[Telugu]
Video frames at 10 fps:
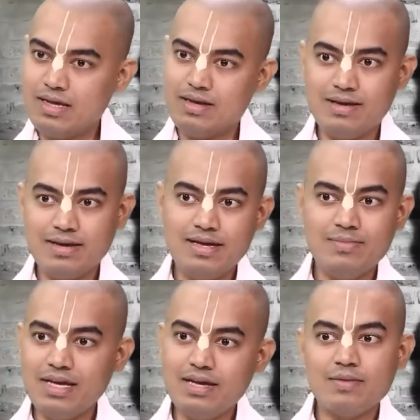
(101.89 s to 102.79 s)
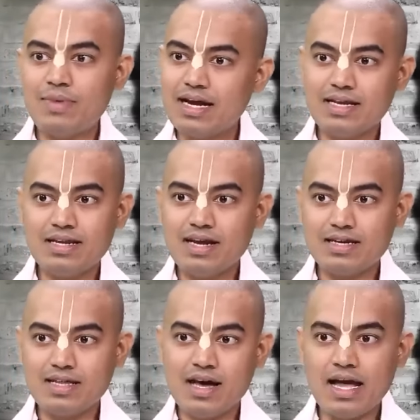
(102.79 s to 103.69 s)
ఈ ఈ మీరు మాట విన్నారు
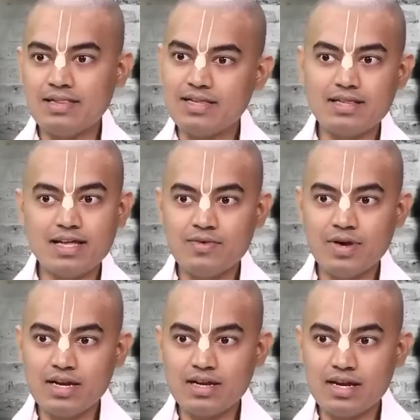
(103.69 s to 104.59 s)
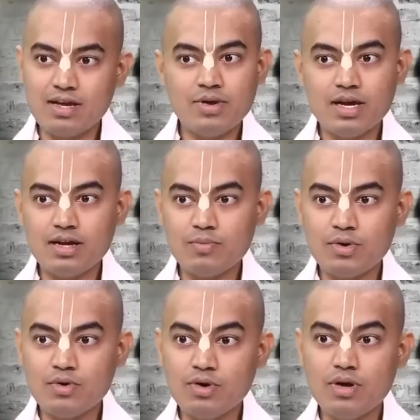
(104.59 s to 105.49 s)
కదా అంతా దైవ నిర్ణయమే
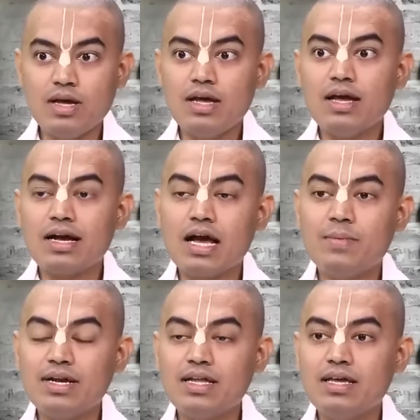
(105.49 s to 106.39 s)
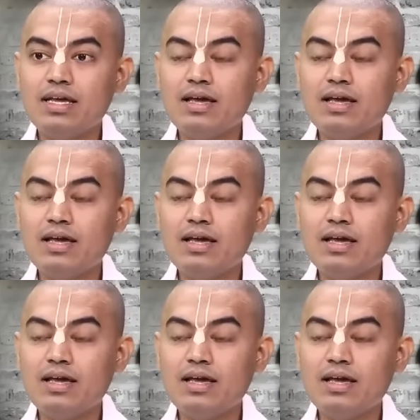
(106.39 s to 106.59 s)
అన్నప్పుడు కాబట్టి